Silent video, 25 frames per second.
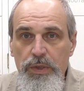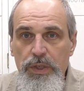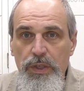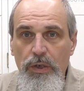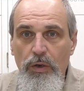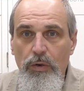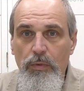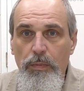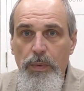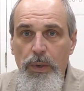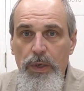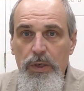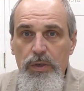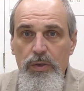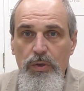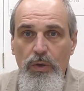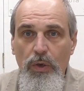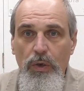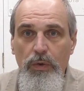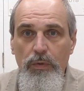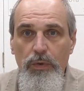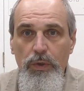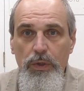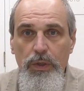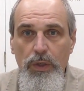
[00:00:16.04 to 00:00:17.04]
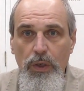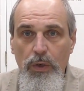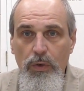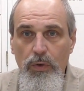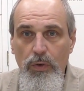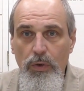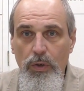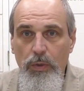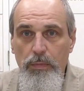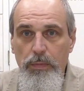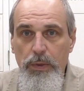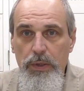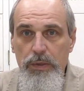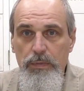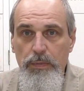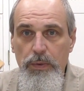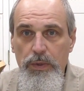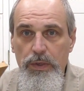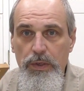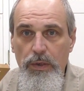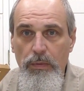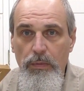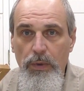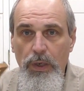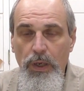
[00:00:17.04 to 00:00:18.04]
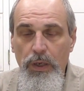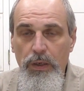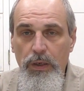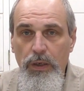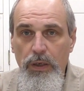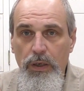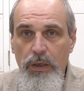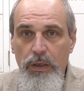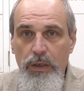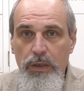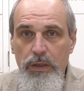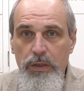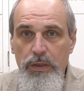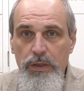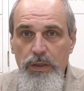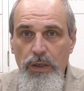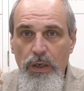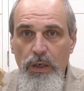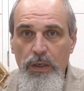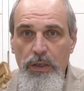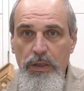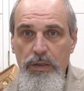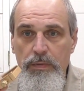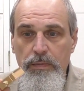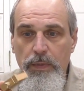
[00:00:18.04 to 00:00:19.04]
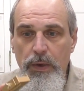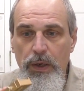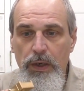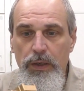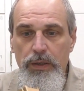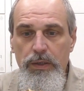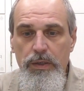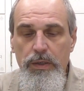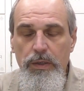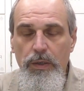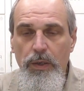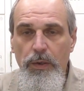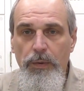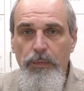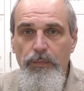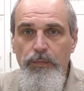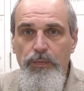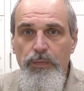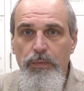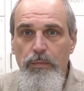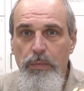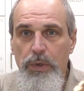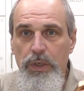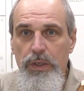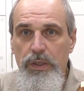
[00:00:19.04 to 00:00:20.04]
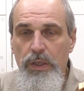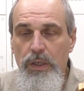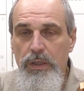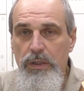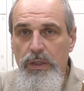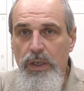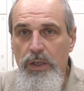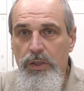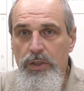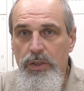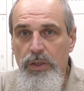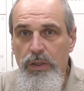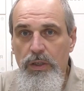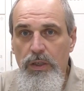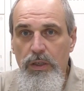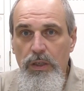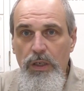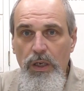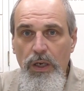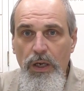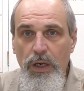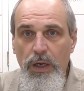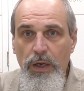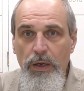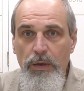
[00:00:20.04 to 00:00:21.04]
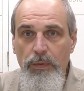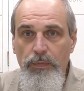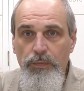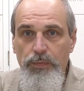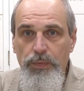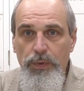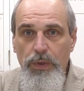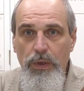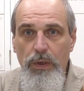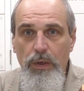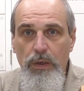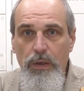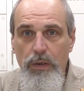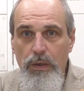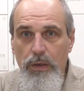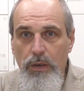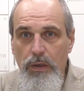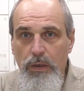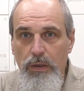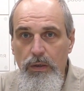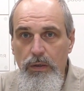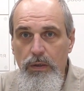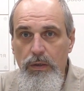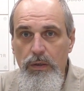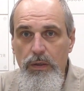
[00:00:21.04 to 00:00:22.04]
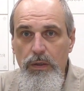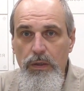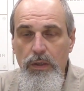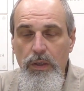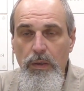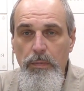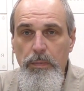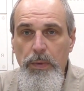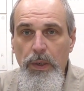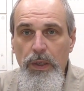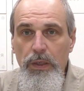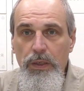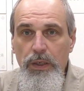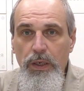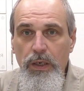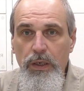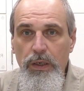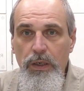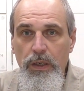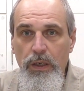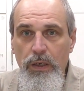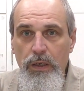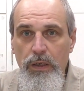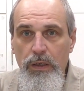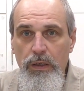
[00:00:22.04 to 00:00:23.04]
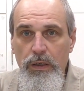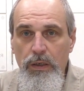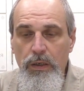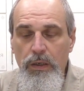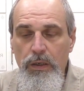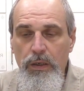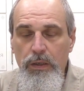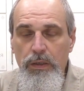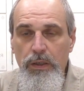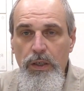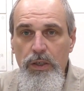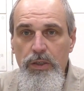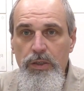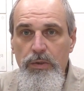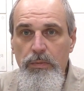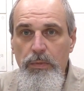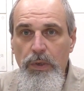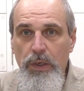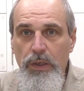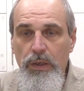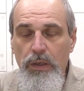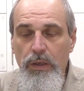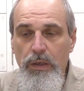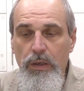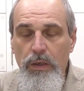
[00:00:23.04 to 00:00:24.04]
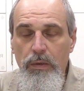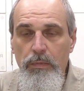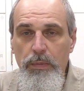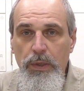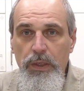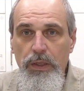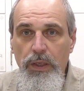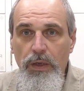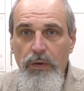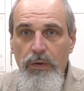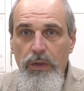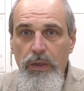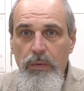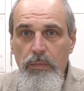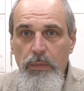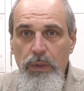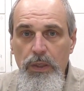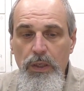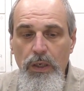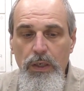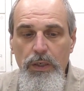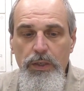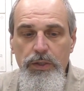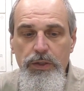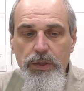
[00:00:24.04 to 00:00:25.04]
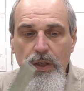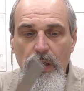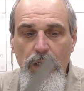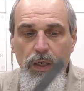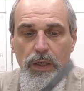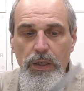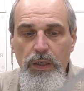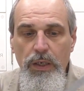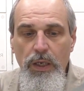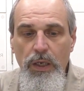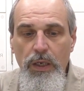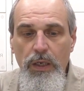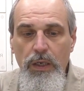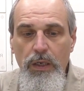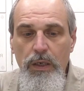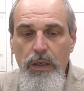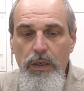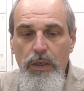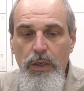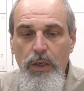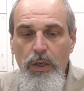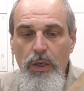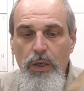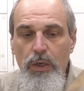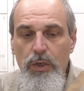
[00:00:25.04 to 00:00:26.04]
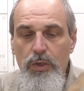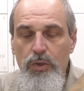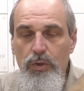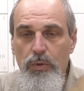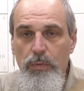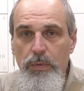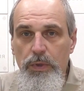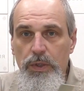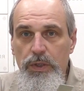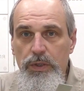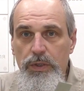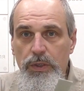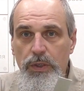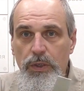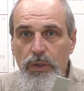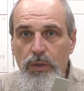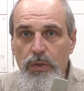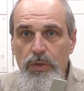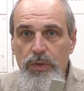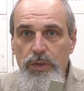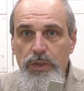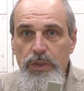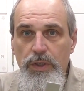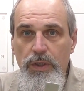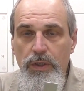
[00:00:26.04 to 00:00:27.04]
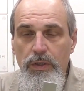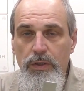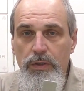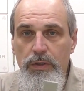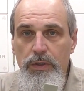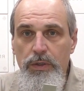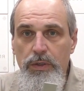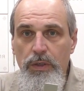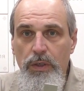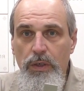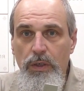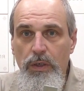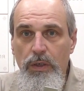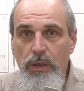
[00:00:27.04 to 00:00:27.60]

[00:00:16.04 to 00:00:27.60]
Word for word: с самого простого. Вот такое приспособление э, с AliExpress. Предназначено для дополнения к э, нашей обыкновенной металлической линейке, чтобы из нее сделать